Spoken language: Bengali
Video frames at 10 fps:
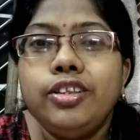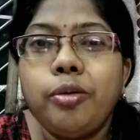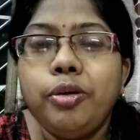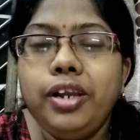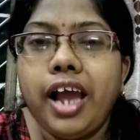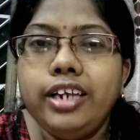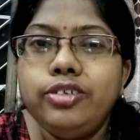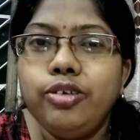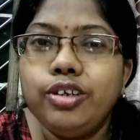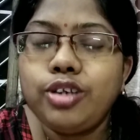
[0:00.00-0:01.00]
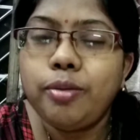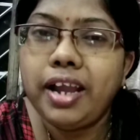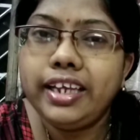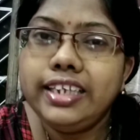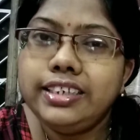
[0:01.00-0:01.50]
তবে ওই লাইটগুলো সব
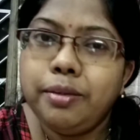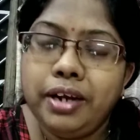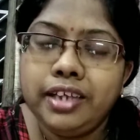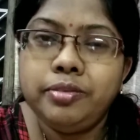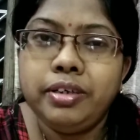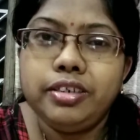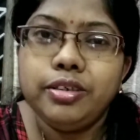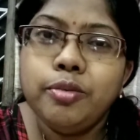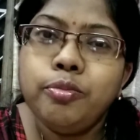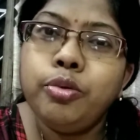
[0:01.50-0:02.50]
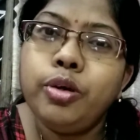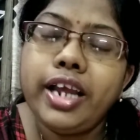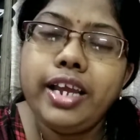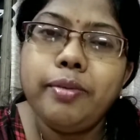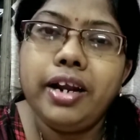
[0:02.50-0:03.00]
লাগিয়েছে আমার হাজব্যান্ড
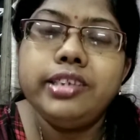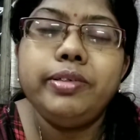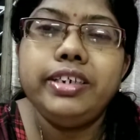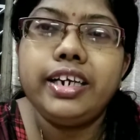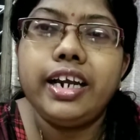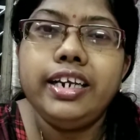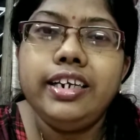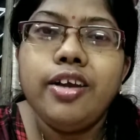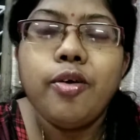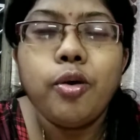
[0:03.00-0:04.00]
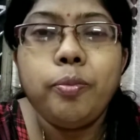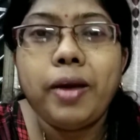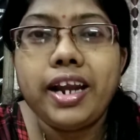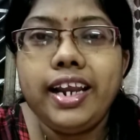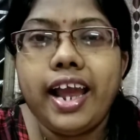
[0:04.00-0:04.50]
পুরোটাই আমার হাজব্যান্ডের ক্রেডিট ও
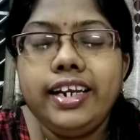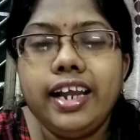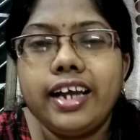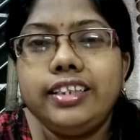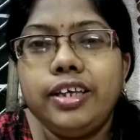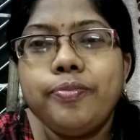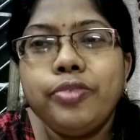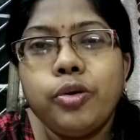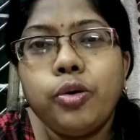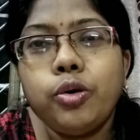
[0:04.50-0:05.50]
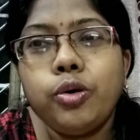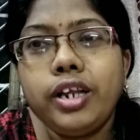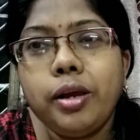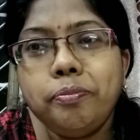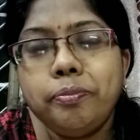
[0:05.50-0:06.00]
পারে লাইট লাগাতে ওর
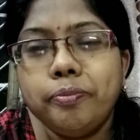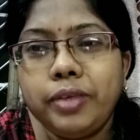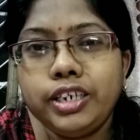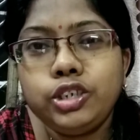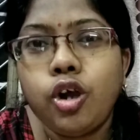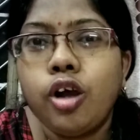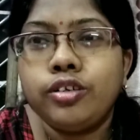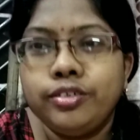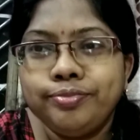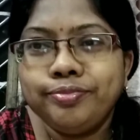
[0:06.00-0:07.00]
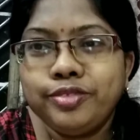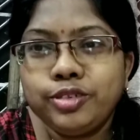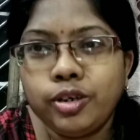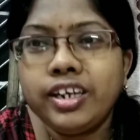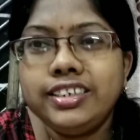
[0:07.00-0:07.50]
ওটা মানে শখ
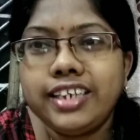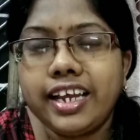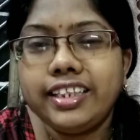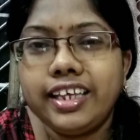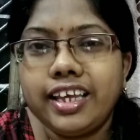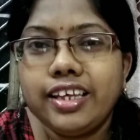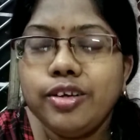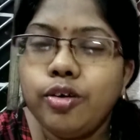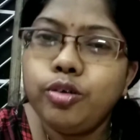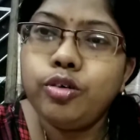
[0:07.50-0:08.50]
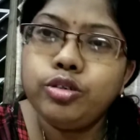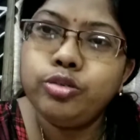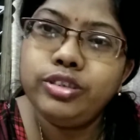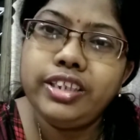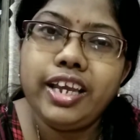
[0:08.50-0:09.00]
শখের জায়গা থেকে ও
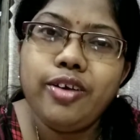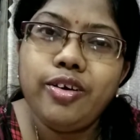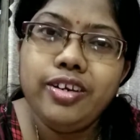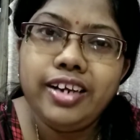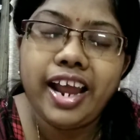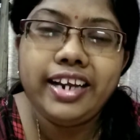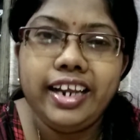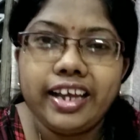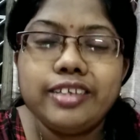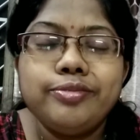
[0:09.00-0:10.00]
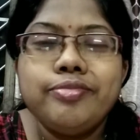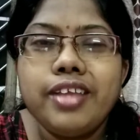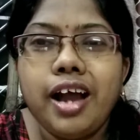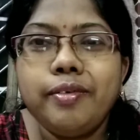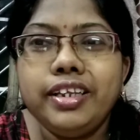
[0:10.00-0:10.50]
শুরুর থেকেই ও লাইট লাগায়
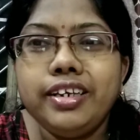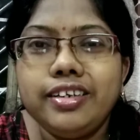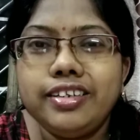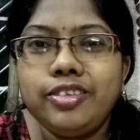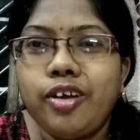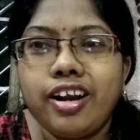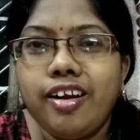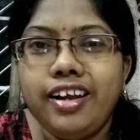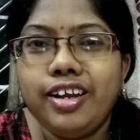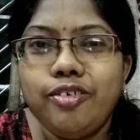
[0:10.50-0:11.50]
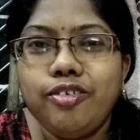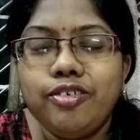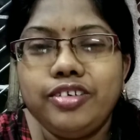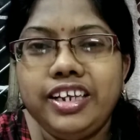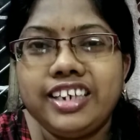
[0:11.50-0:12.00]
আমাদের দরকার হয় না কোনো
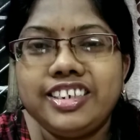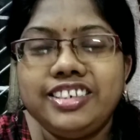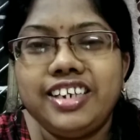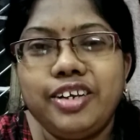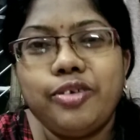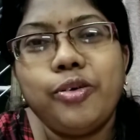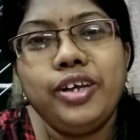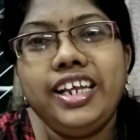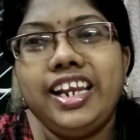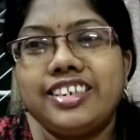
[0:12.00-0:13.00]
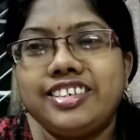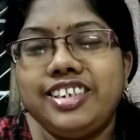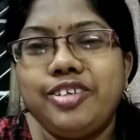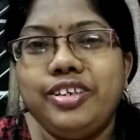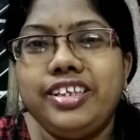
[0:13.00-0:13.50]
ইলেকট্রিশিয়ানের ওই
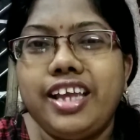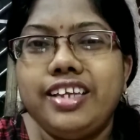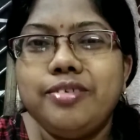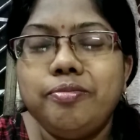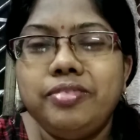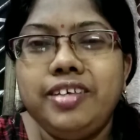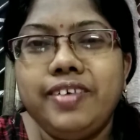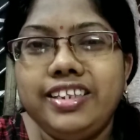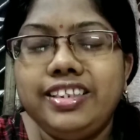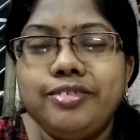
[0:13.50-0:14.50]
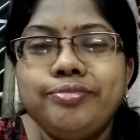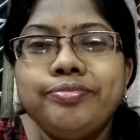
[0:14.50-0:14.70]
ইলেকট্রিশিয়ান হয়ে যায় দিওয়ালিতে